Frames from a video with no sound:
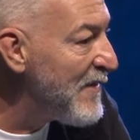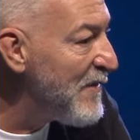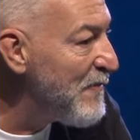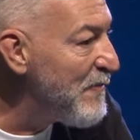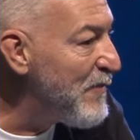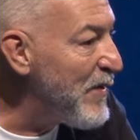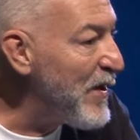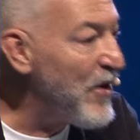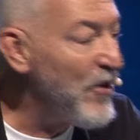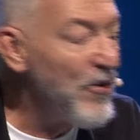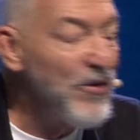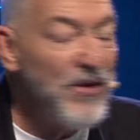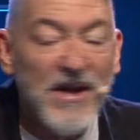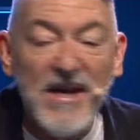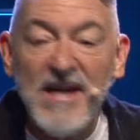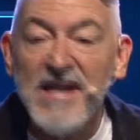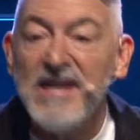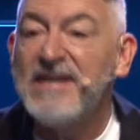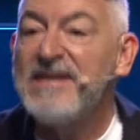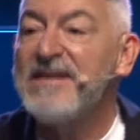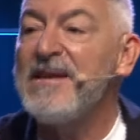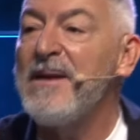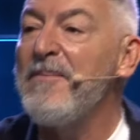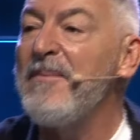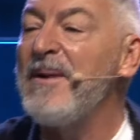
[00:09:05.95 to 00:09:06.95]
Pero
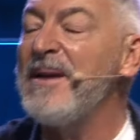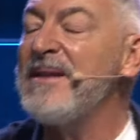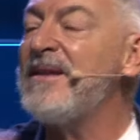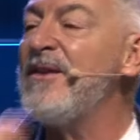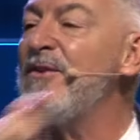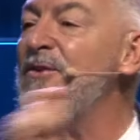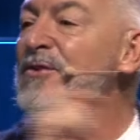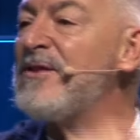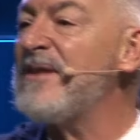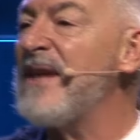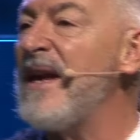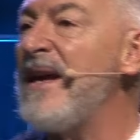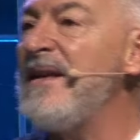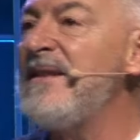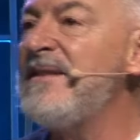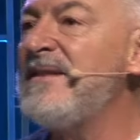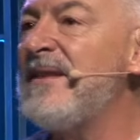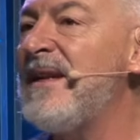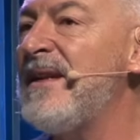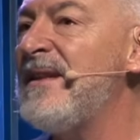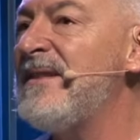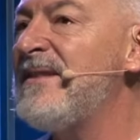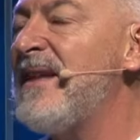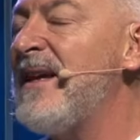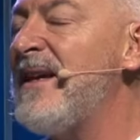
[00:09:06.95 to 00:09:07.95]
dice Mateo
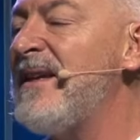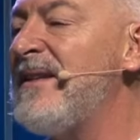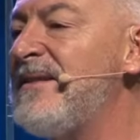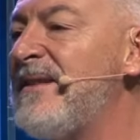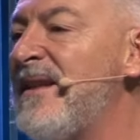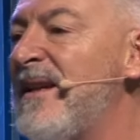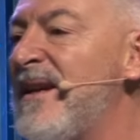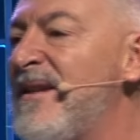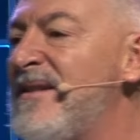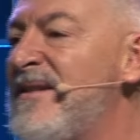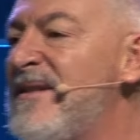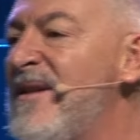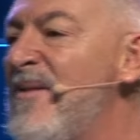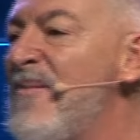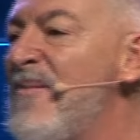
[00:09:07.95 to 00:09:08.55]
6:33,